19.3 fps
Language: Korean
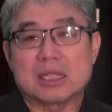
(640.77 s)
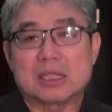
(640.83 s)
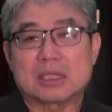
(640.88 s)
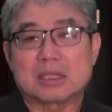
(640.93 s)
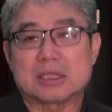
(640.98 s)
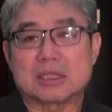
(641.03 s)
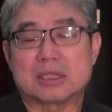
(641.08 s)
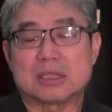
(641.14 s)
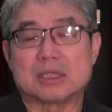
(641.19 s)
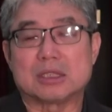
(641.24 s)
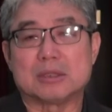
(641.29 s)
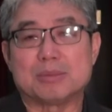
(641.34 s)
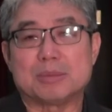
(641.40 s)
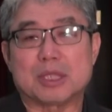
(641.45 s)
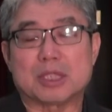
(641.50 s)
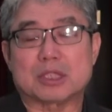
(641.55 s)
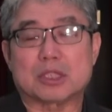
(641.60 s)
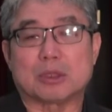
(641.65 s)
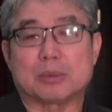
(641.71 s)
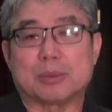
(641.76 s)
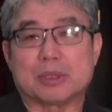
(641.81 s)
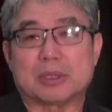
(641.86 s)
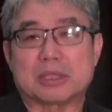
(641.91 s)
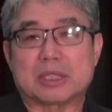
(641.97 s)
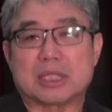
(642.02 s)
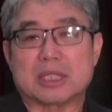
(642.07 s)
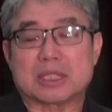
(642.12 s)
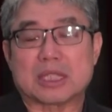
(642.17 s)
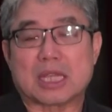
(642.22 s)
그런 의미에서 볼
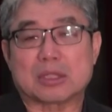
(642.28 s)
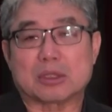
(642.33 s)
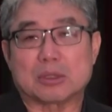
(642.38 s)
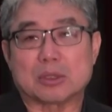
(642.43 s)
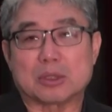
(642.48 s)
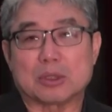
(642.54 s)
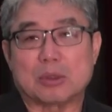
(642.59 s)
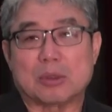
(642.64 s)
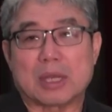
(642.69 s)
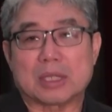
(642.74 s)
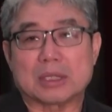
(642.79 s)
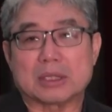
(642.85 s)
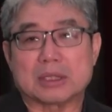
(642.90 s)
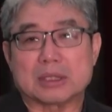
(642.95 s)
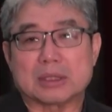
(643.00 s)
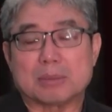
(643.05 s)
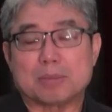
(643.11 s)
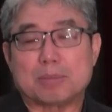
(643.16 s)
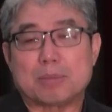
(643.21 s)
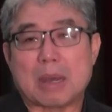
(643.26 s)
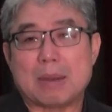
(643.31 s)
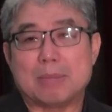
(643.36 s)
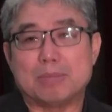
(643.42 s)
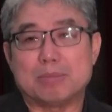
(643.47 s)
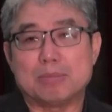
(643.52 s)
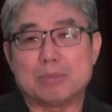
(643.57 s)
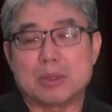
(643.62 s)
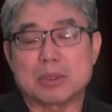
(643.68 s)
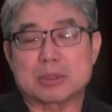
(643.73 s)
때 사도 요한은
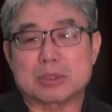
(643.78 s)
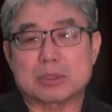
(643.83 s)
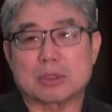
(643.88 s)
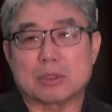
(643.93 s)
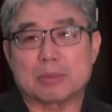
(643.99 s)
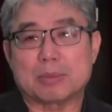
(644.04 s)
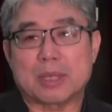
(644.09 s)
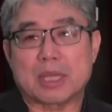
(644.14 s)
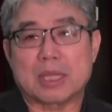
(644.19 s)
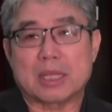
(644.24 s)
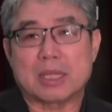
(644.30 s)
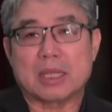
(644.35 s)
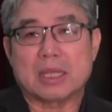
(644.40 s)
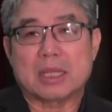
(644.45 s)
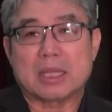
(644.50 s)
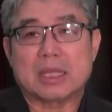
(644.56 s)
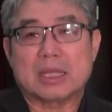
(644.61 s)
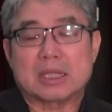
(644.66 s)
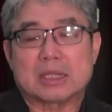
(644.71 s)
밤모섬에